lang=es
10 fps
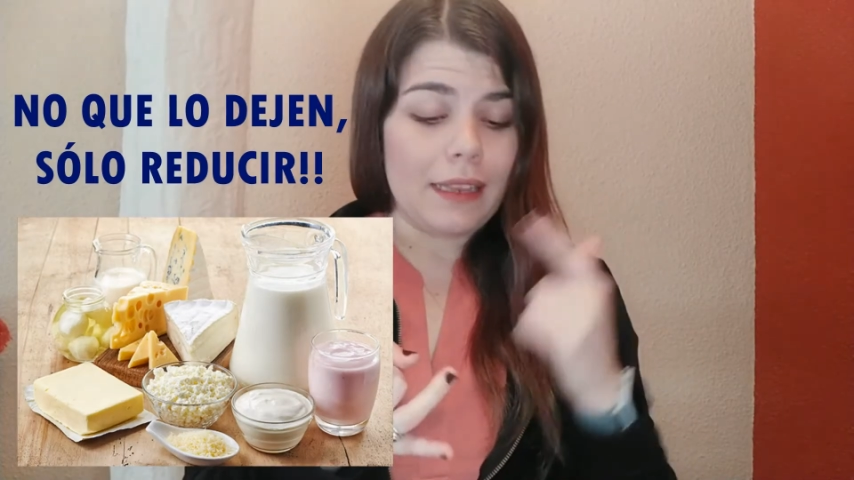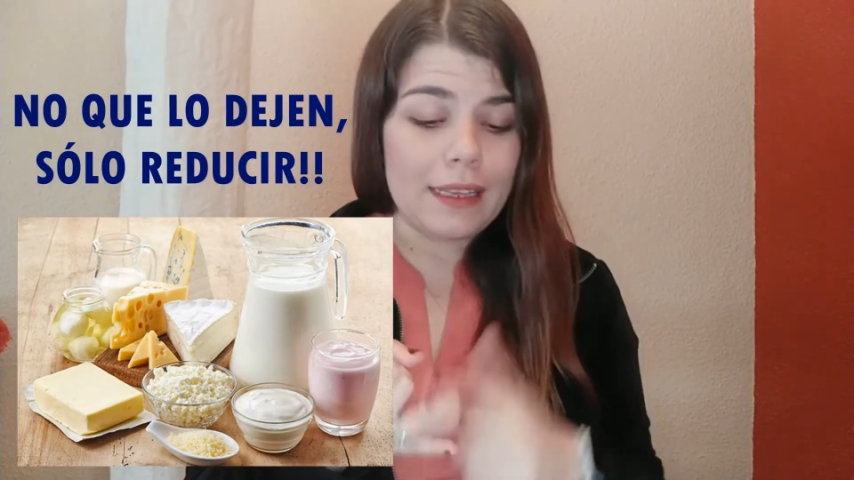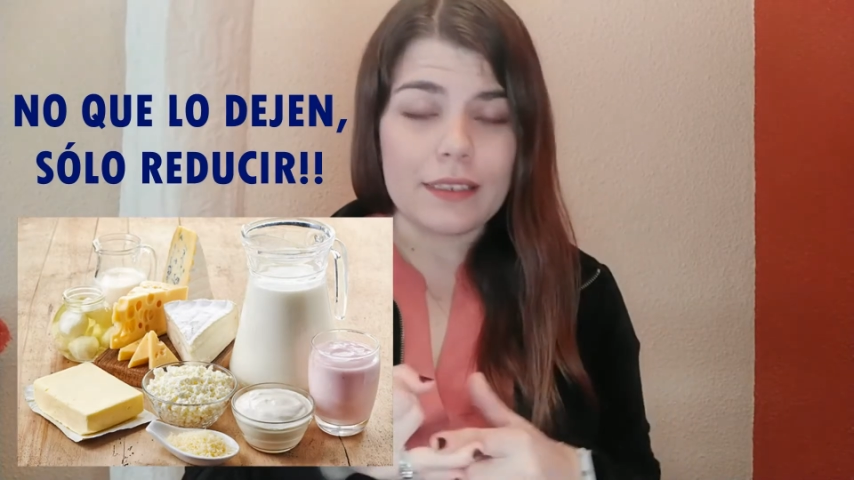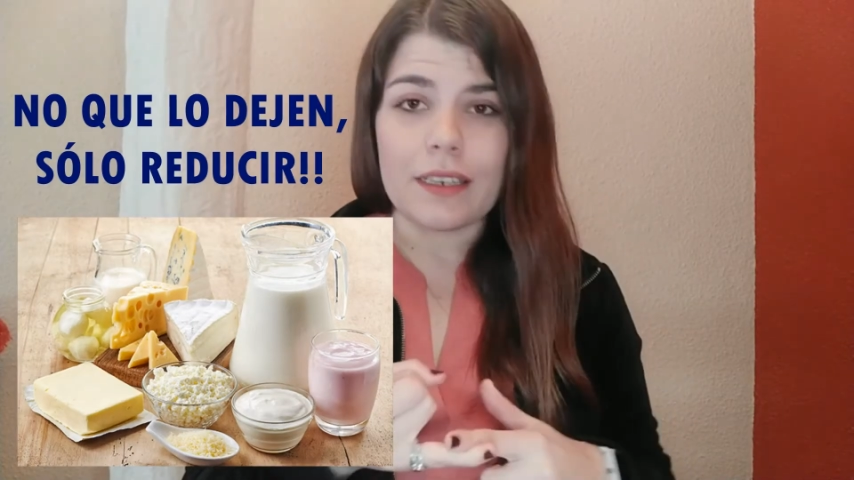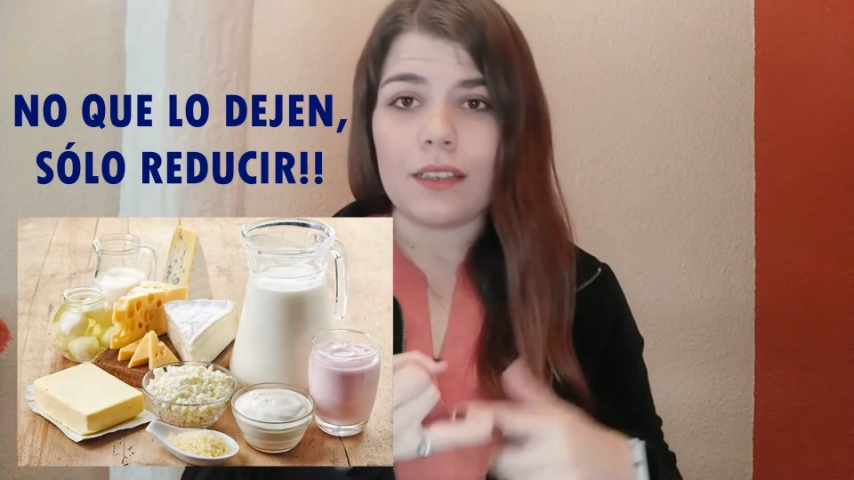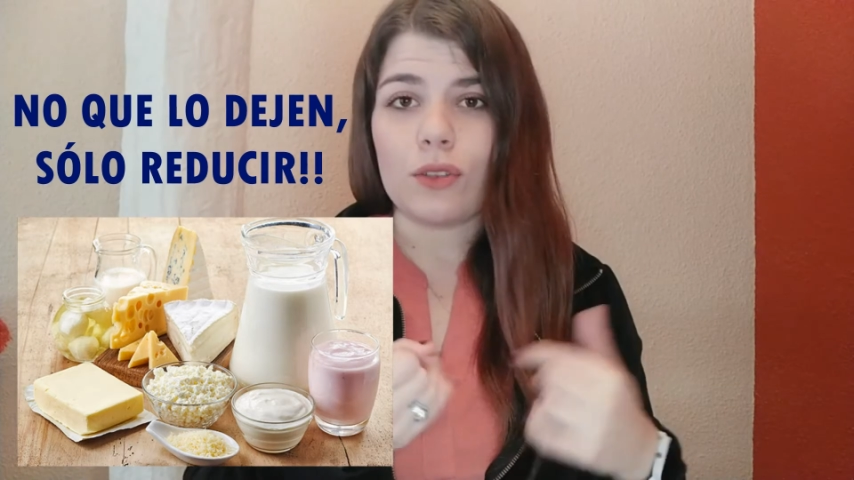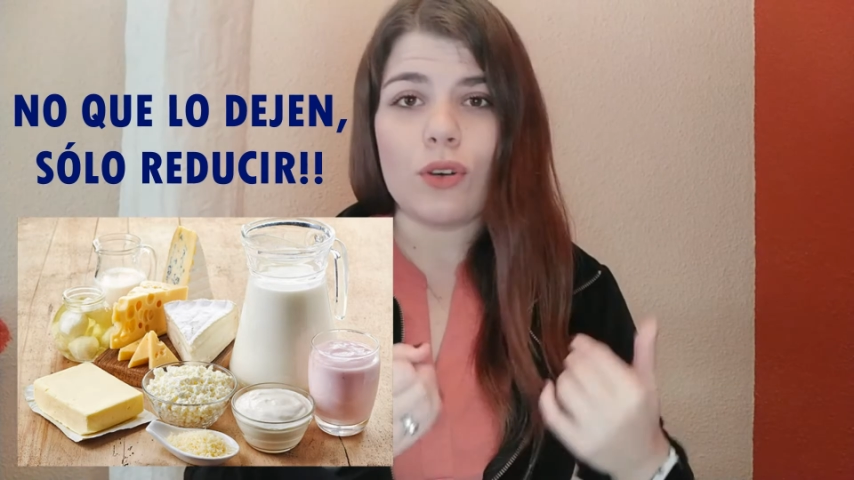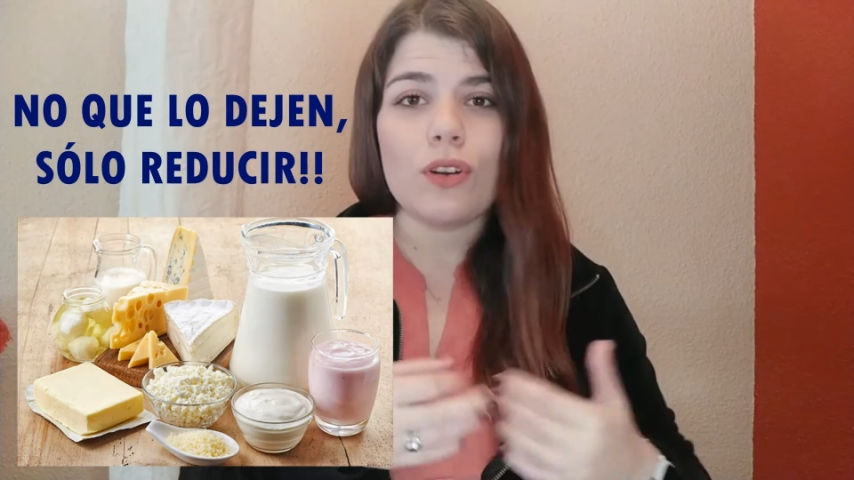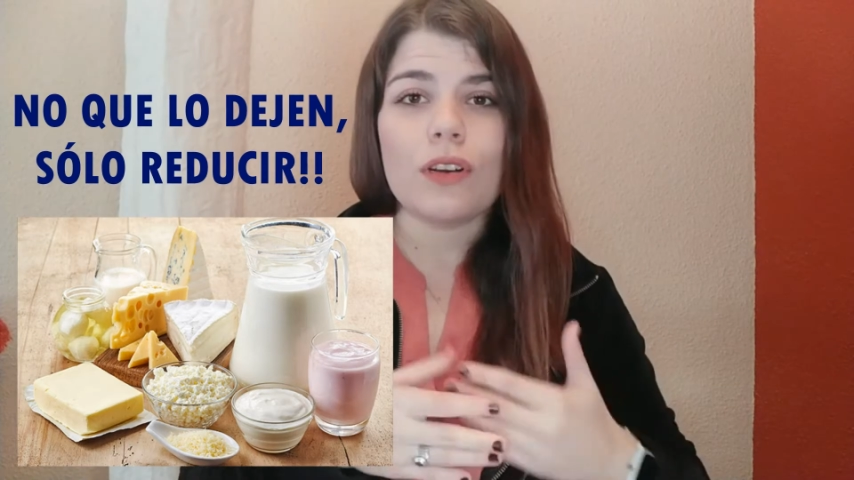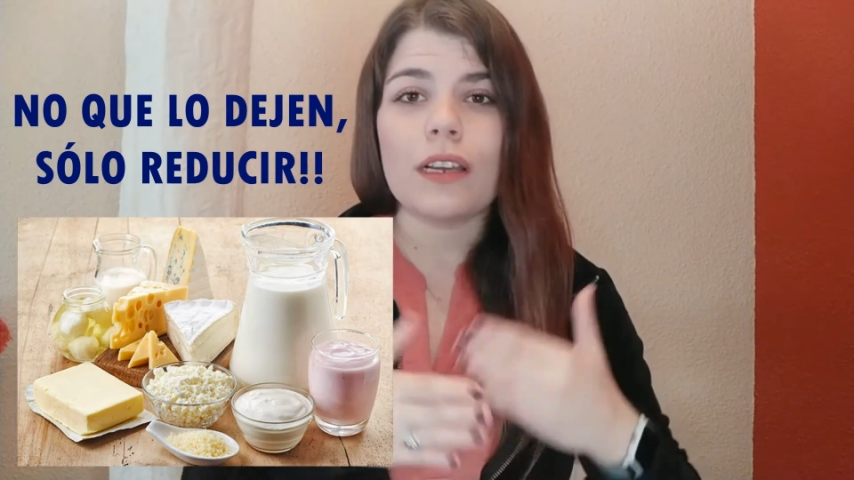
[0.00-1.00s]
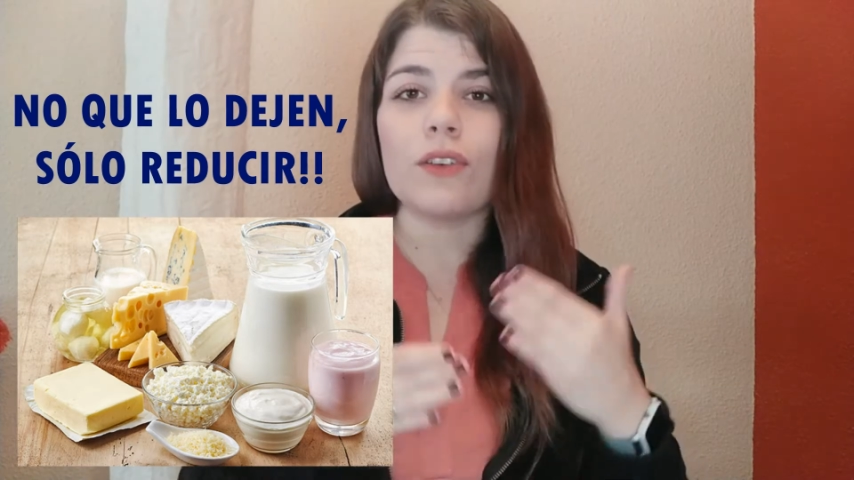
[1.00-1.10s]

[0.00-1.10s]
leche, todo lo que